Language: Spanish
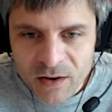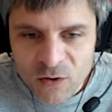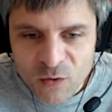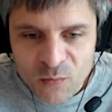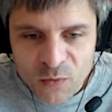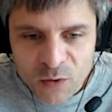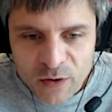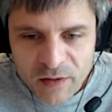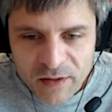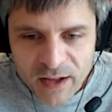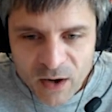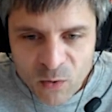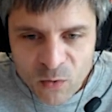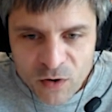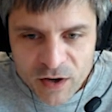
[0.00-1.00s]
con
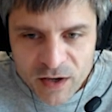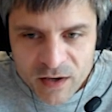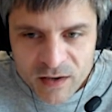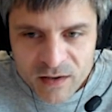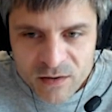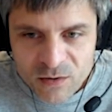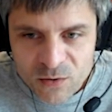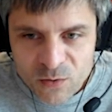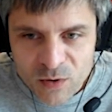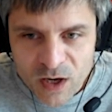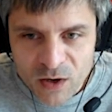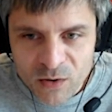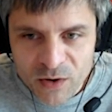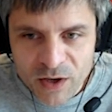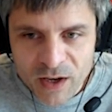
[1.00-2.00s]
publicidad cuore. Esto es una
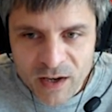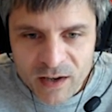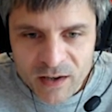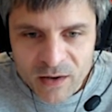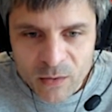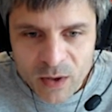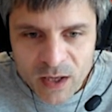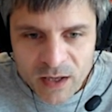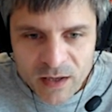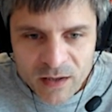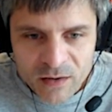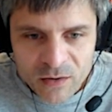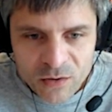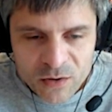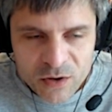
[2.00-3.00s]
joya que vale
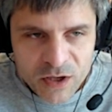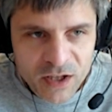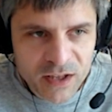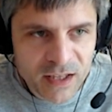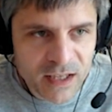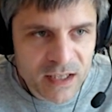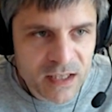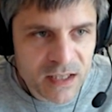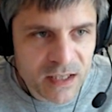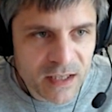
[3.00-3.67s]
200